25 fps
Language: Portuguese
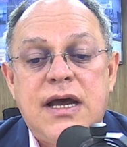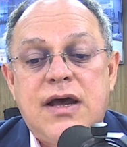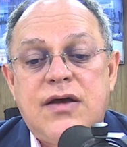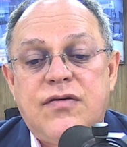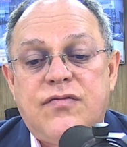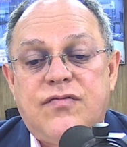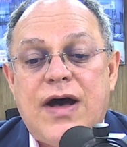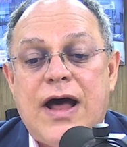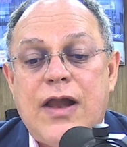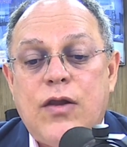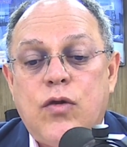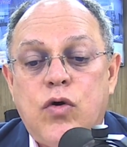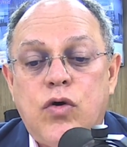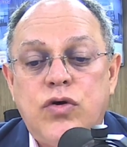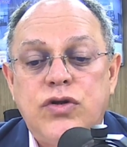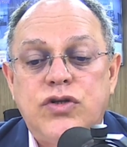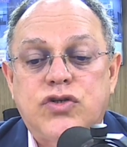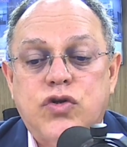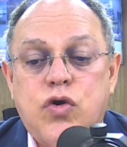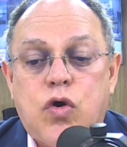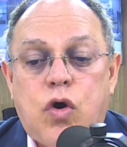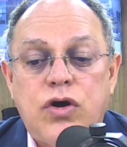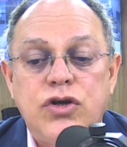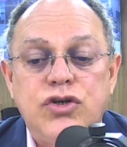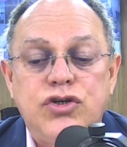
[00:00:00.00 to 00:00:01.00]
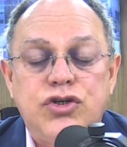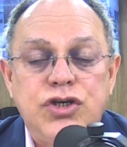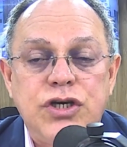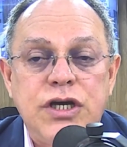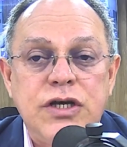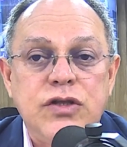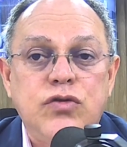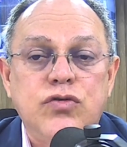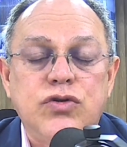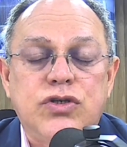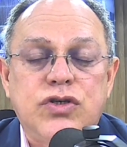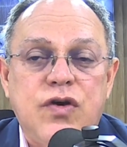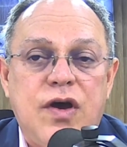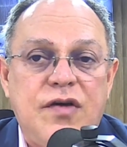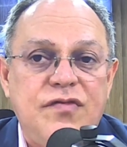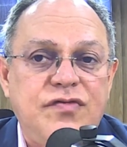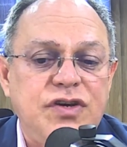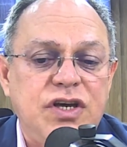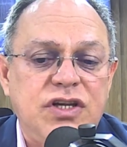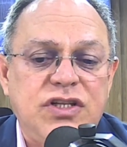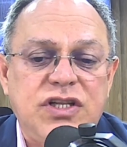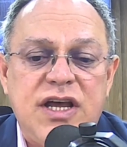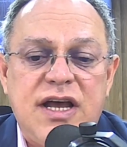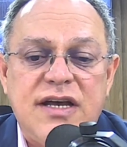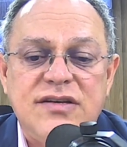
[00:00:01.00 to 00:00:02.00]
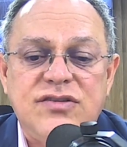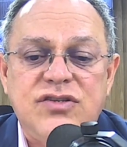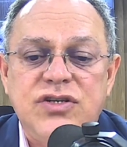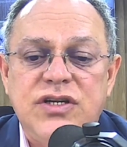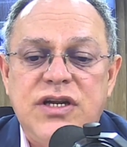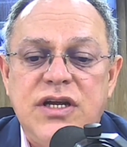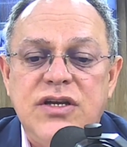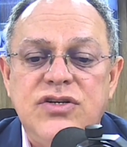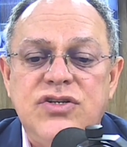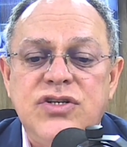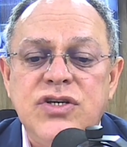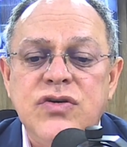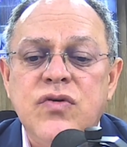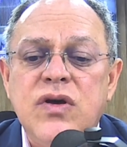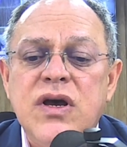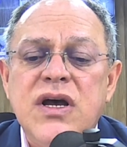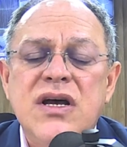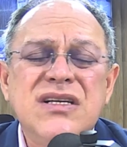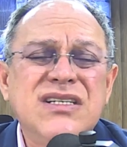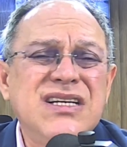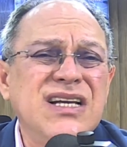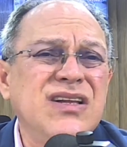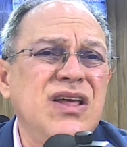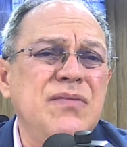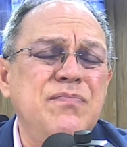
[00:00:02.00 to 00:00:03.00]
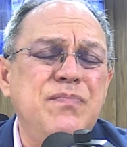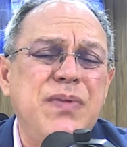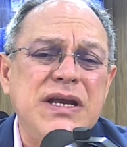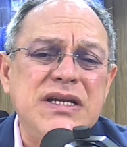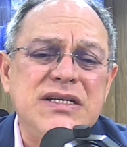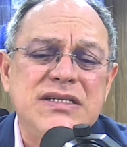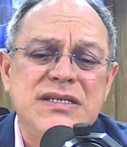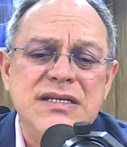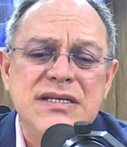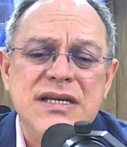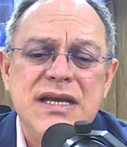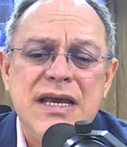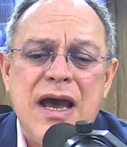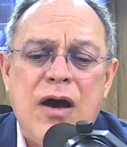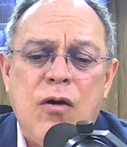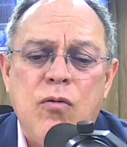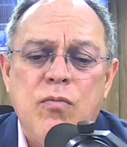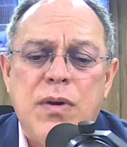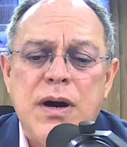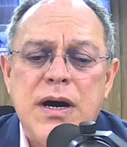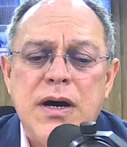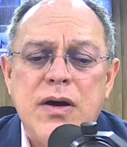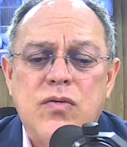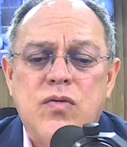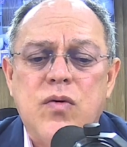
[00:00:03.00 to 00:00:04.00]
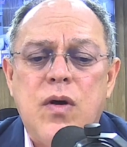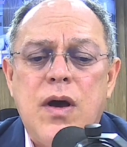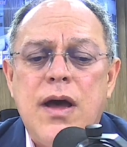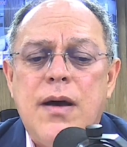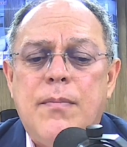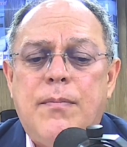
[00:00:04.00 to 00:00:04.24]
valores corrigidos do seu FGTS direitinho, você nem precisa ir ao banco.